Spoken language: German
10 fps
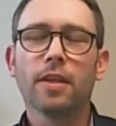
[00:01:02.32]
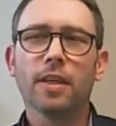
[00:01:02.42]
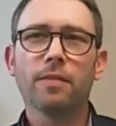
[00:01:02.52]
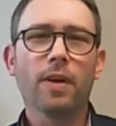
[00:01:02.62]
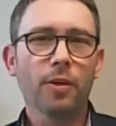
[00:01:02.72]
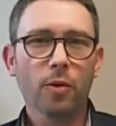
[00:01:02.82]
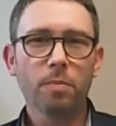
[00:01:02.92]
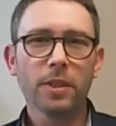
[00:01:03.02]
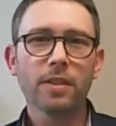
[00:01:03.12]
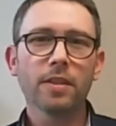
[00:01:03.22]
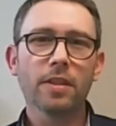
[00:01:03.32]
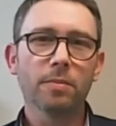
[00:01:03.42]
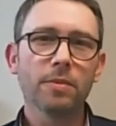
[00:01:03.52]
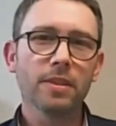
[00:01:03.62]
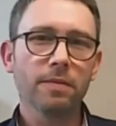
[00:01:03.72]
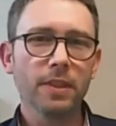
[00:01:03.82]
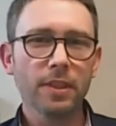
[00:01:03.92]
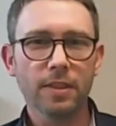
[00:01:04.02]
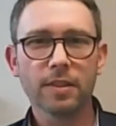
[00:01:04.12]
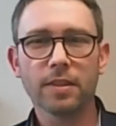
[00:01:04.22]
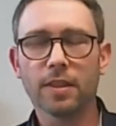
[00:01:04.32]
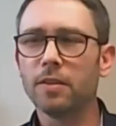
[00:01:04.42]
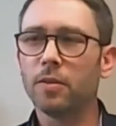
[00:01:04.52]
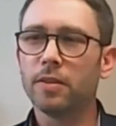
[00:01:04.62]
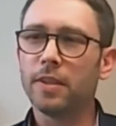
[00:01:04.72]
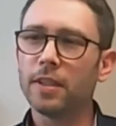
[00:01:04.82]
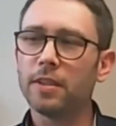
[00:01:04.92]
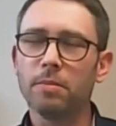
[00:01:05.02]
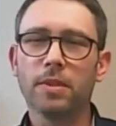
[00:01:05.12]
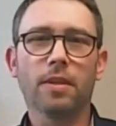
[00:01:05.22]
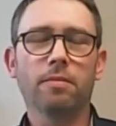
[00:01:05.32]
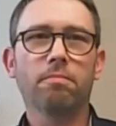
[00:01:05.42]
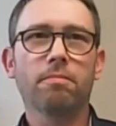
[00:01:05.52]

Ich war noch mitten im Zivildienst drin und dachte mir,